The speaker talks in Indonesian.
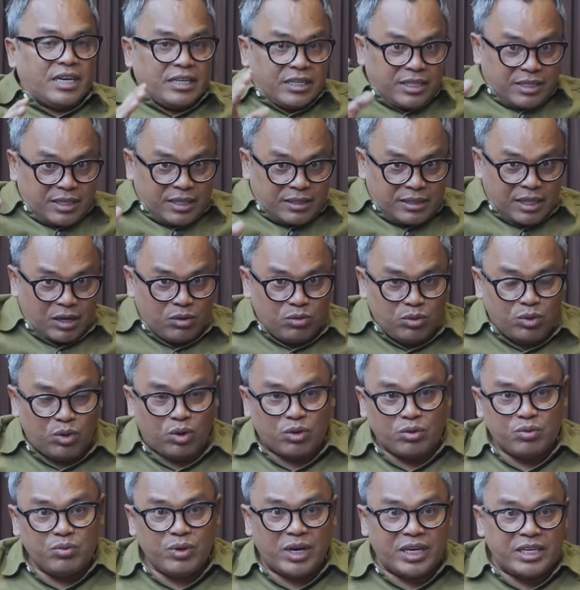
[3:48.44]
dan okay. kita tahu
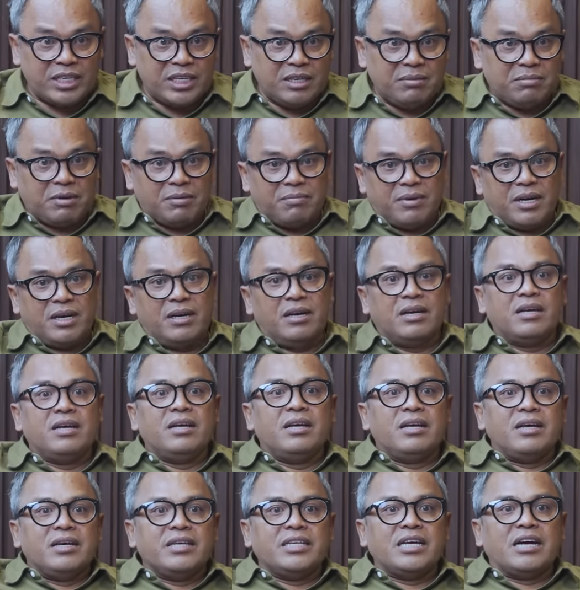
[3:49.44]
02 ini memang
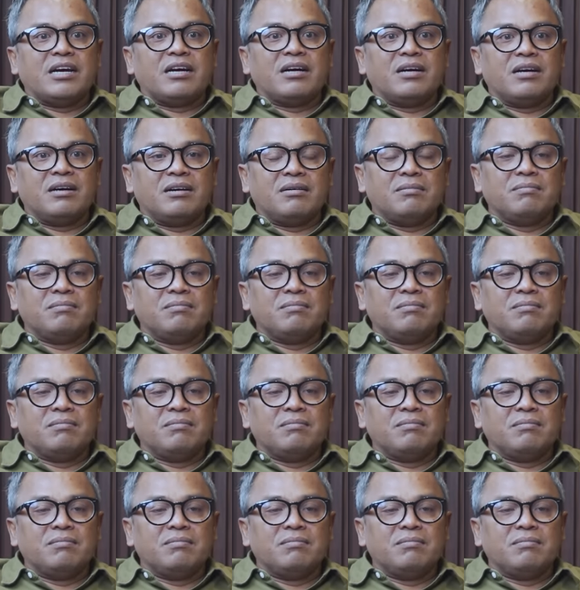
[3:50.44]
yang